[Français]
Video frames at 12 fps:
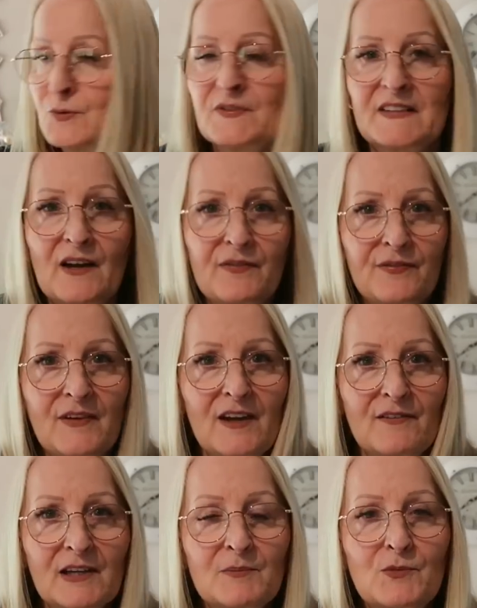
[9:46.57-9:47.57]
Tout sera fait
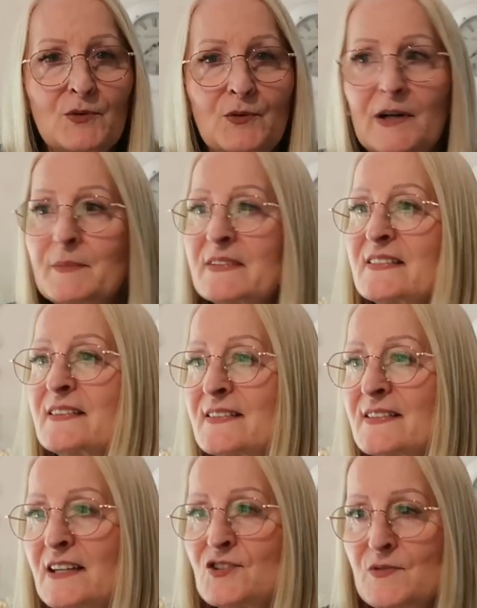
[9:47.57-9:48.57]
avec mon
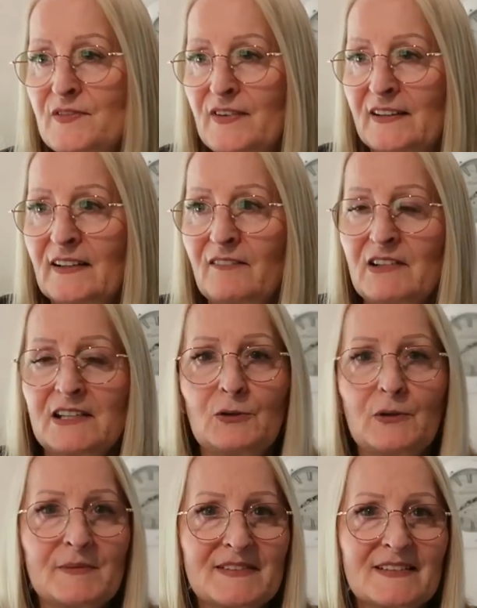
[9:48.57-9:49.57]
MCC. Je vais faire travailler
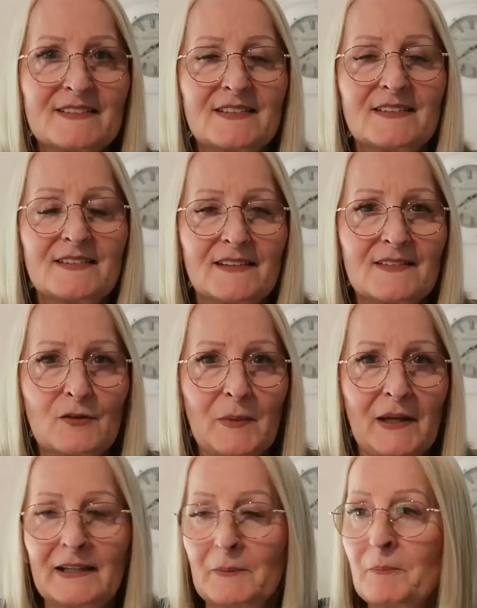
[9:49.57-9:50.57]
le MCC cette
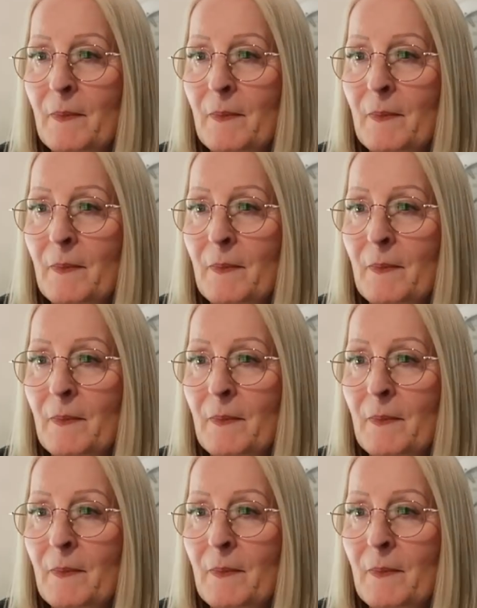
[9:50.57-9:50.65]
semaine.